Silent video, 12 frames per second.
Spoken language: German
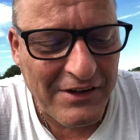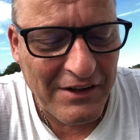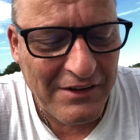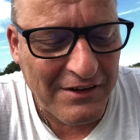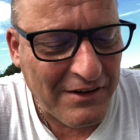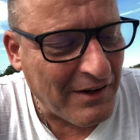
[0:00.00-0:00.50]

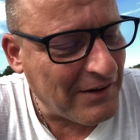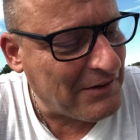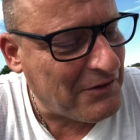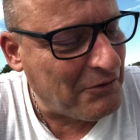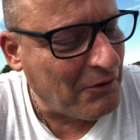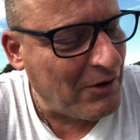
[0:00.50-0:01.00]
kenne ich gar nicht
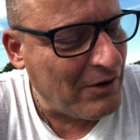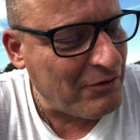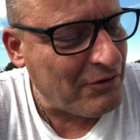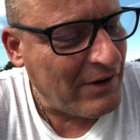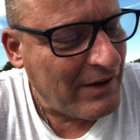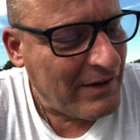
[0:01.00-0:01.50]

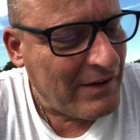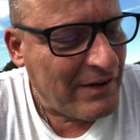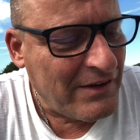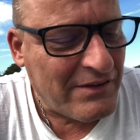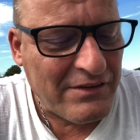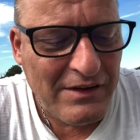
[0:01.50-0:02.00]
12,
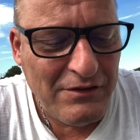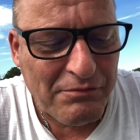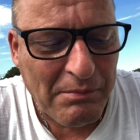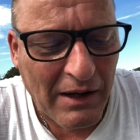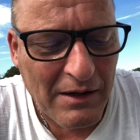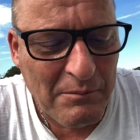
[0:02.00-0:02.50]
Steve
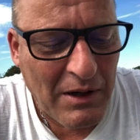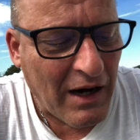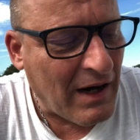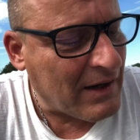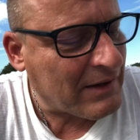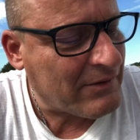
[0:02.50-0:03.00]
Ballmer
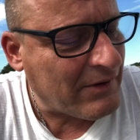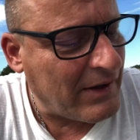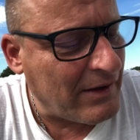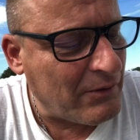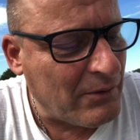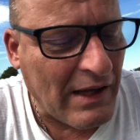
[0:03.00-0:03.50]

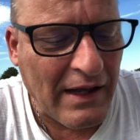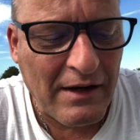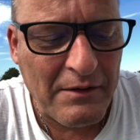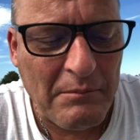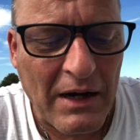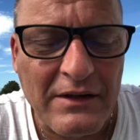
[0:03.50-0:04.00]
18 und
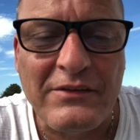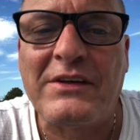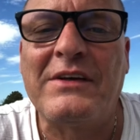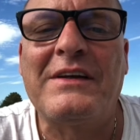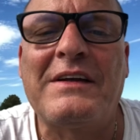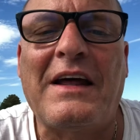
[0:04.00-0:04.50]
Elon Musk
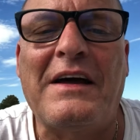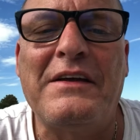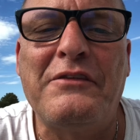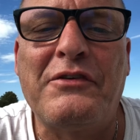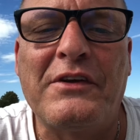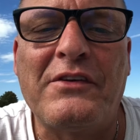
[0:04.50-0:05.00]

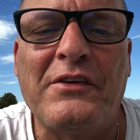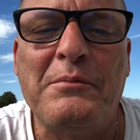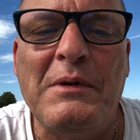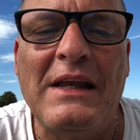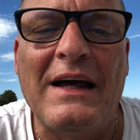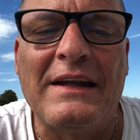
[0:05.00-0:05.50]
43
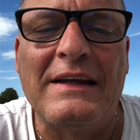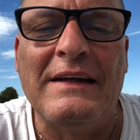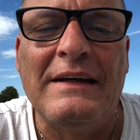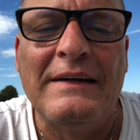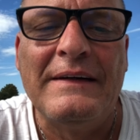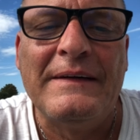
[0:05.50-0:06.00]
Milliarden.
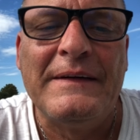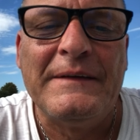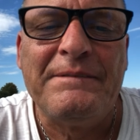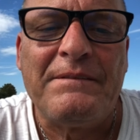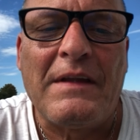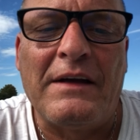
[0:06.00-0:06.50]

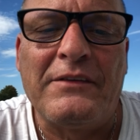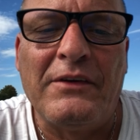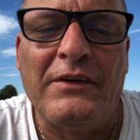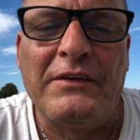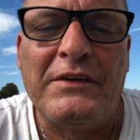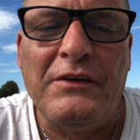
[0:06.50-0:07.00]

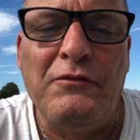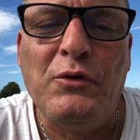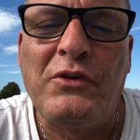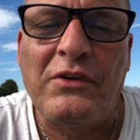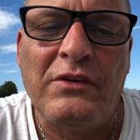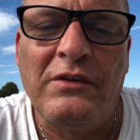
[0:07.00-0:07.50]
Also die
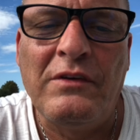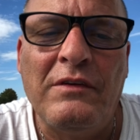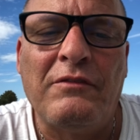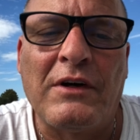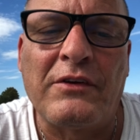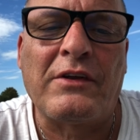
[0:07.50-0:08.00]
wussten,
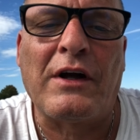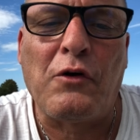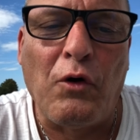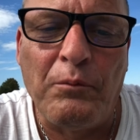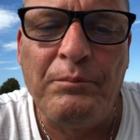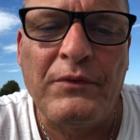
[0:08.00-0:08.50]
was da
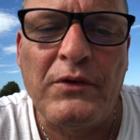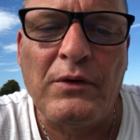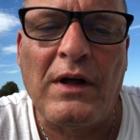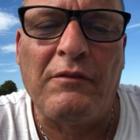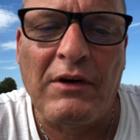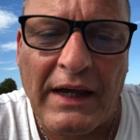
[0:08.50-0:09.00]
kommt und
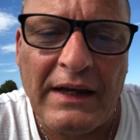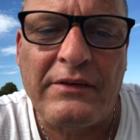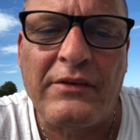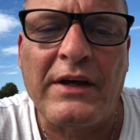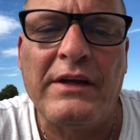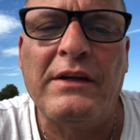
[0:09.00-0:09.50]
haben
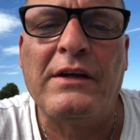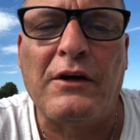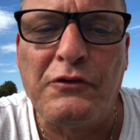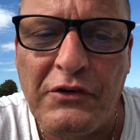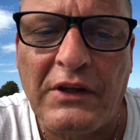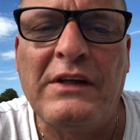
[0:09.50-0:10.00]
rechtzeitig
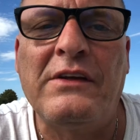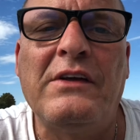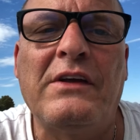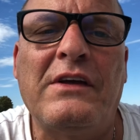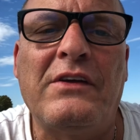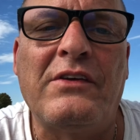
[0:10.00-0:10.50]
aufs
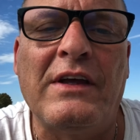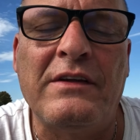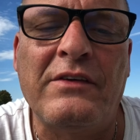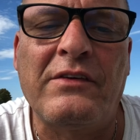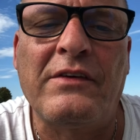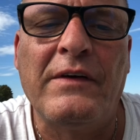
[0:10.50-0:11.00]
Richtige
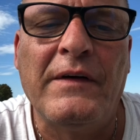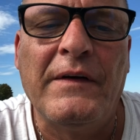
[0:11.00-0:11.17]
gesetzt.